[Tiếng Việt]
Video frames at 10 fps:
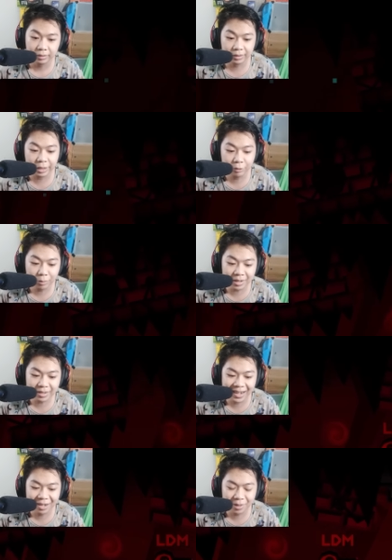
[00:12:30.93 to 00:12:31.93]
kiểu nó bất
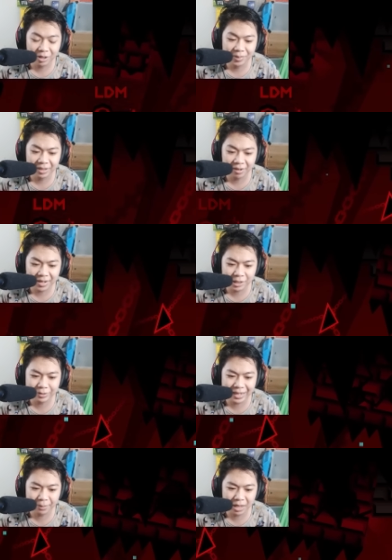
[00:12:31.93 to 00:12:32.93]
ngờ mọi người mình nói là con
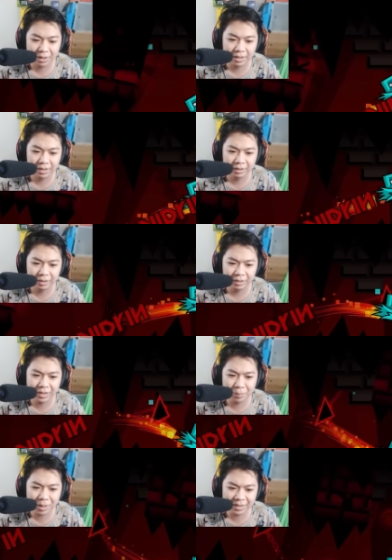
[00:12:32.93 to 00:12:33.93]
game này ờ, nó
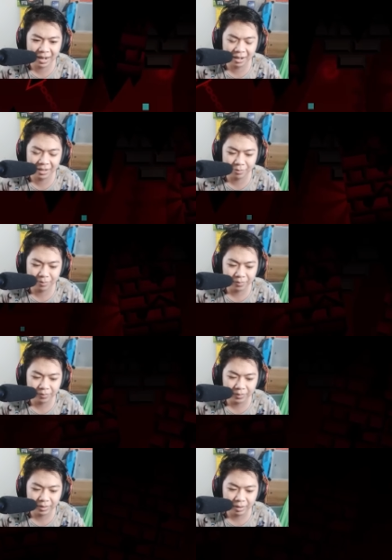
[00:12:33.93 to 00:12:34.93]
đến bất ngờ lắm
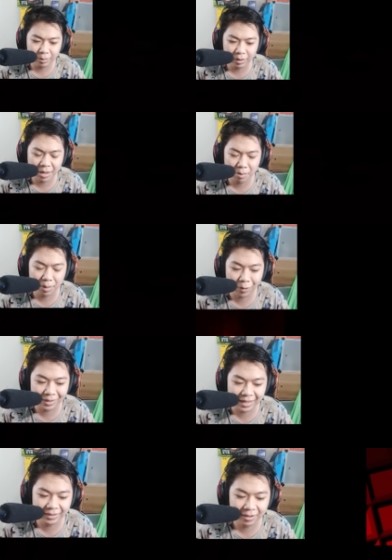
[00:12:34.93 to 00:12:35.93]
khi mà mình hoàn
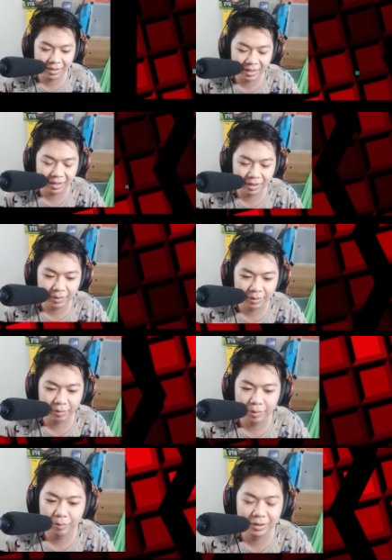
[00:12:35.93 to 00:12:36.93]
thành đó là
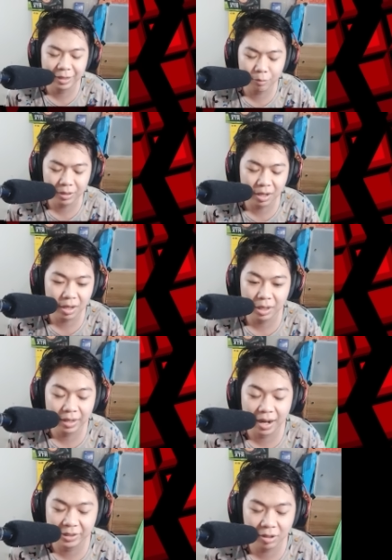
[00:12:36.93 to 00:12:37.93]
mình không có
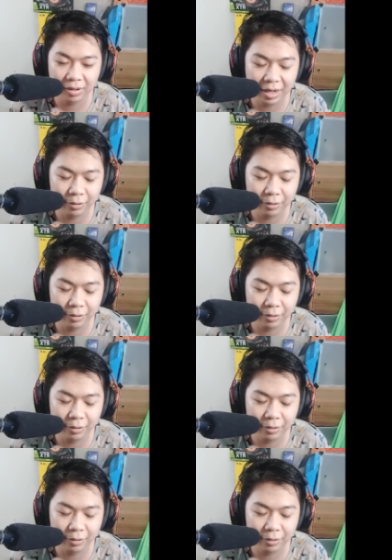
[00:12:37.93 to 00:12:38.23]
ngờ trước được đâu